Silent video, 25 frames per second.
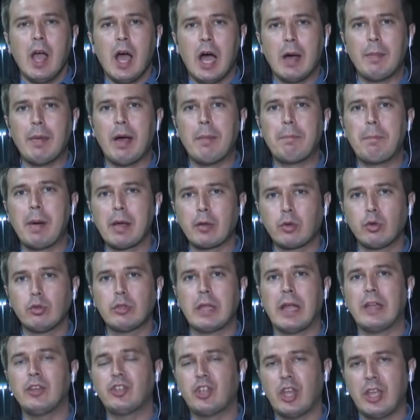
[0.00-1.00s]
Ama
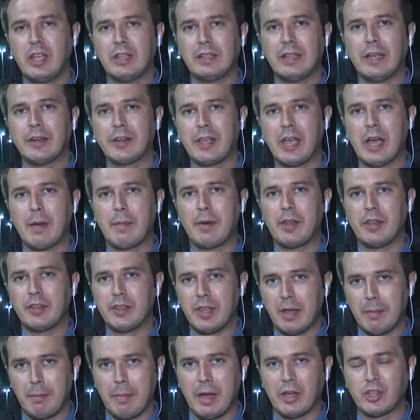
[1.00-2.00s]
Bakü'den Şehitler
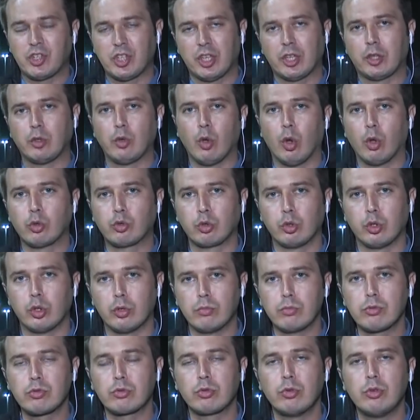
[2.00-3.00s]
Yabanı'ndan başladı
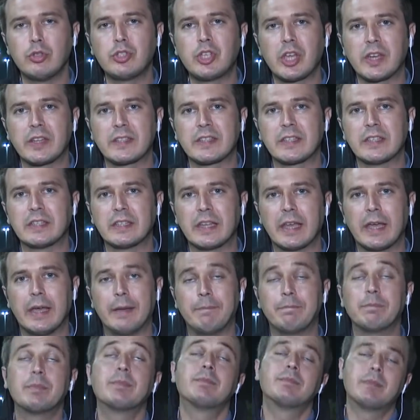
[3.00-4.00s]
yolculuğumuz. Gün
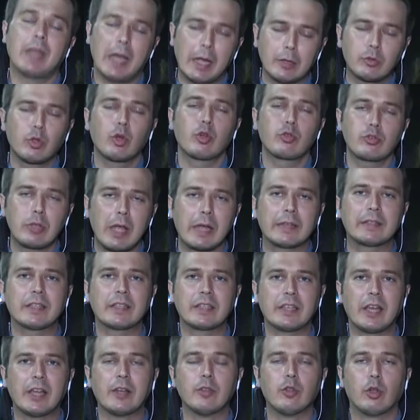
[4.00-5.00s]
içerisinde daha doğrusu
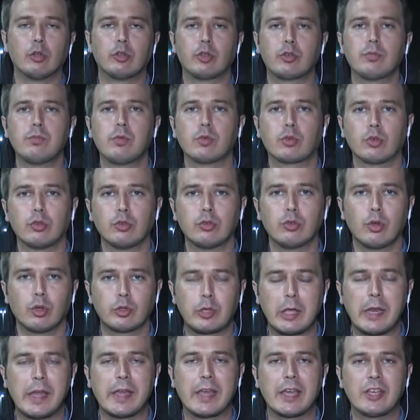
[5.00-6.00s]
artık yarın olur. Bugün
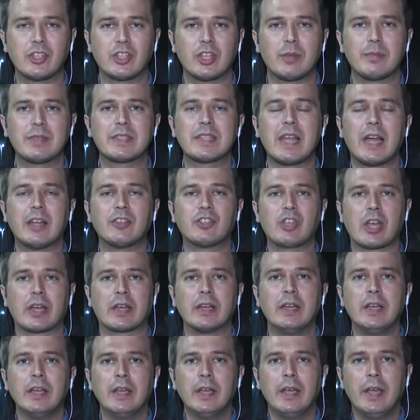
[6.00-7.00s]
otele geçtiğimizde
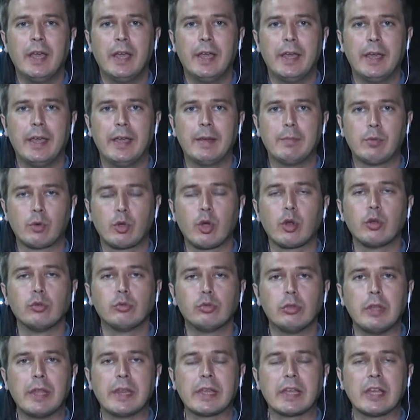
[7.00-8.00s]
ancak e, bu
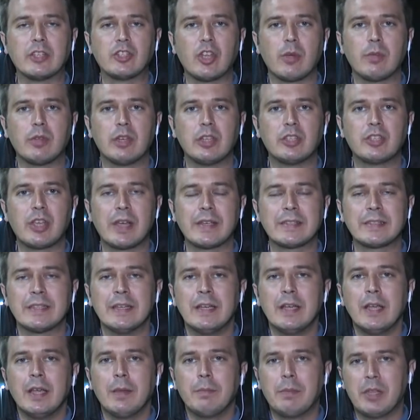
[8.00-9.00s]
görüntüleri geçebileceğiz.
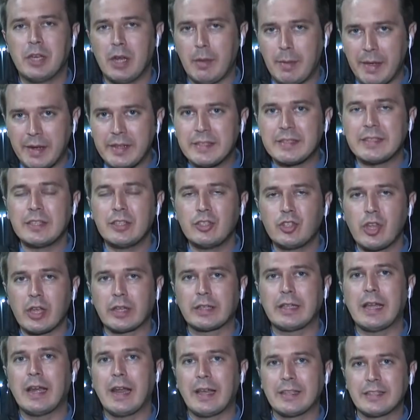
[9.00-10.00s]
Bir haber
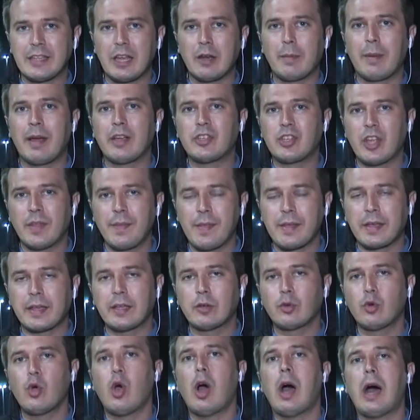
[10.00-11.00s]
izleyecekler.
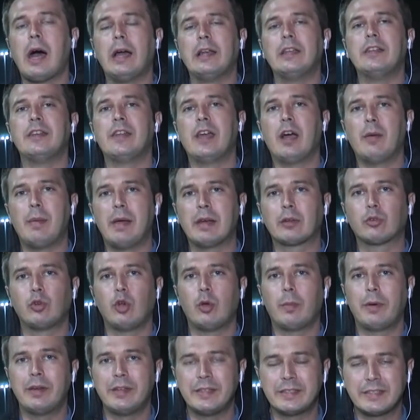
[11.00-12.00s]
Azerbaycan'daki ruh halini Haber
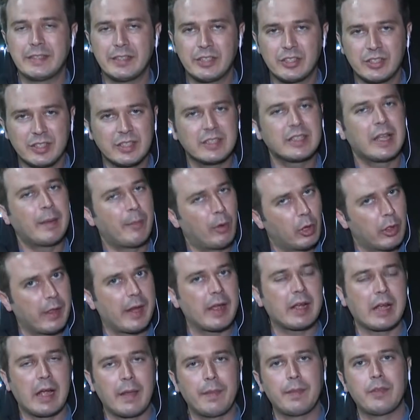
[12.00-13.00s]
Global izleyicisi tam
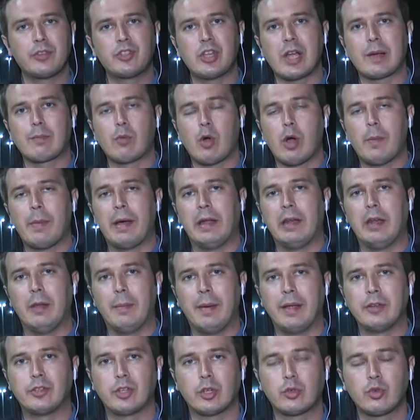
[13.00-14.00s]
olarak anlayacak bu
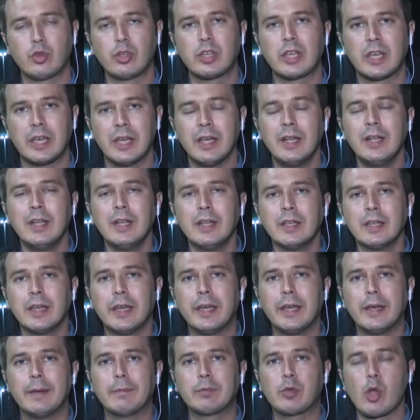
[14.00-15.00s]
haberle bence. Çünkü
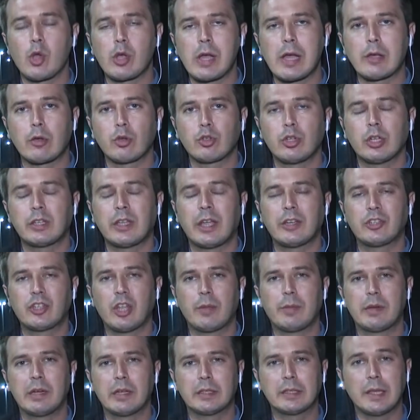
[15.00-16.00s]
e, Gökhan
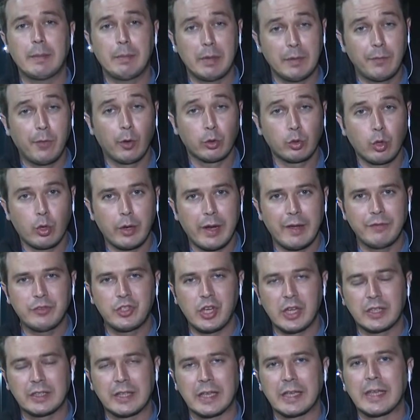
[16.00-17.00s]
Köşetaş'la birlikte bir fotoğraf
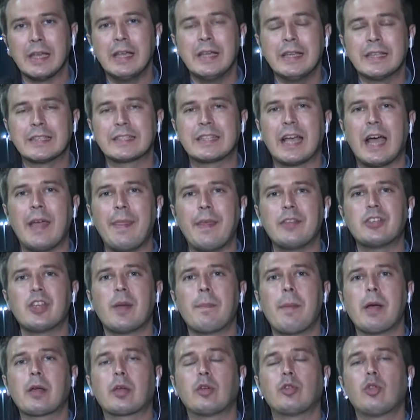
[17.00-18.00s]
çektik.
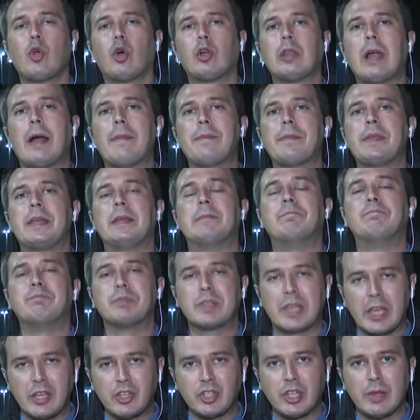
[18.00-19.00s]
Sadece Bakü'de olan değil.
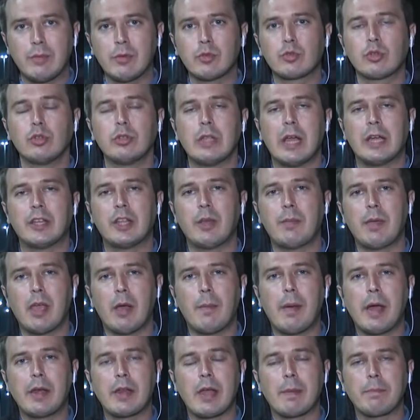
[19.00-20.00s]
Geçtiğimiz günlerde bir
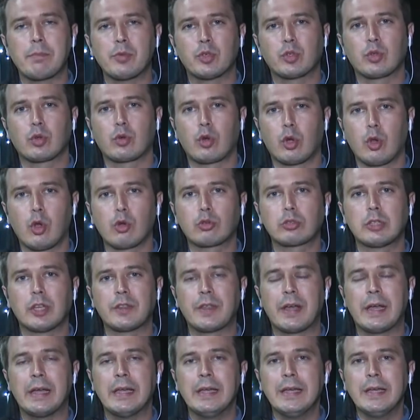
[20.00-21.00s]
haber yapmıştık o
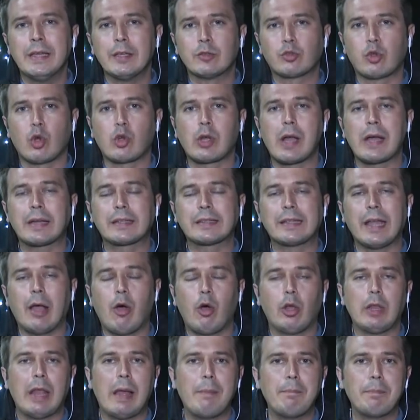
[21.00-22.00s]
noktada. Sokakta
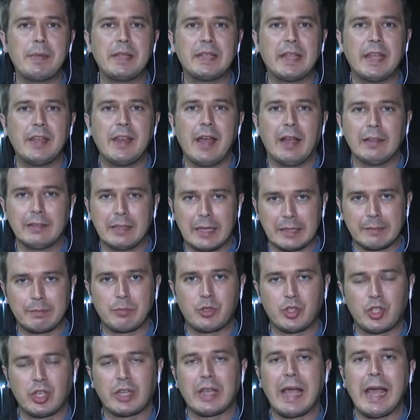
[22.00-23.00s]
olan biteni
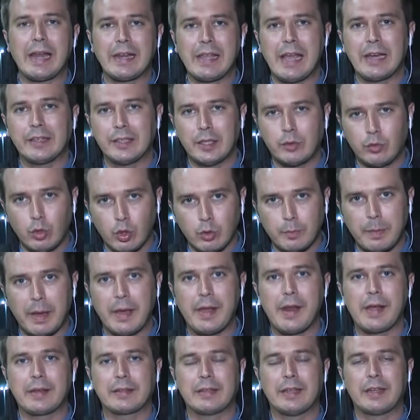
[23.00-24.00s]
anlatmıştık. Her yerde Türk
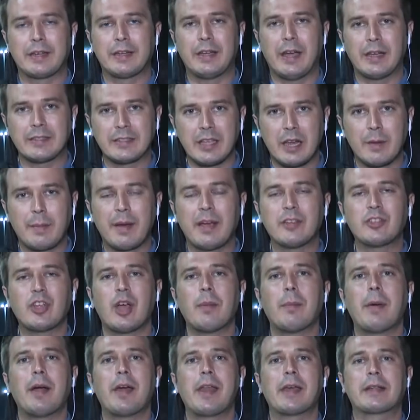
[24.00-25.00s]
bayrakları,
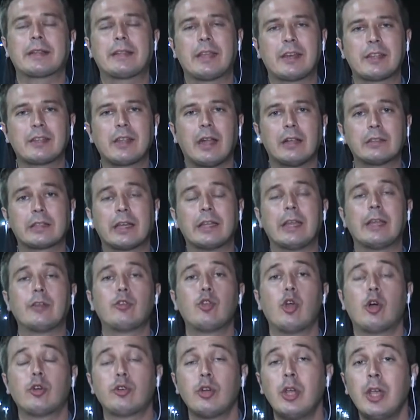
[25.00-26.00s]
Azerbaycan bayrakları
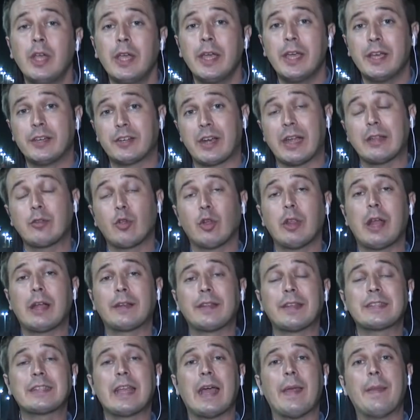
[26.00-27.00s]
dalgalanıyor. E,
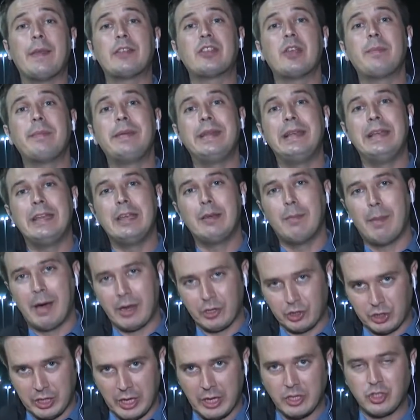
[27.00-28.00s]
radyolarda sadece milli
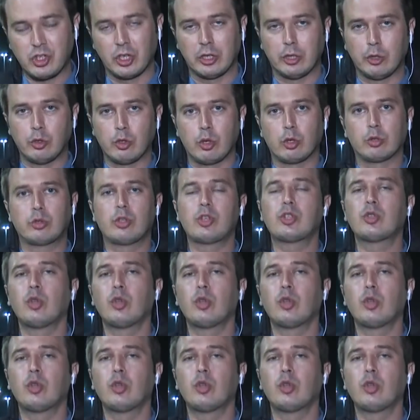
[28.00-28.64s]
marşlar çalınıyordu.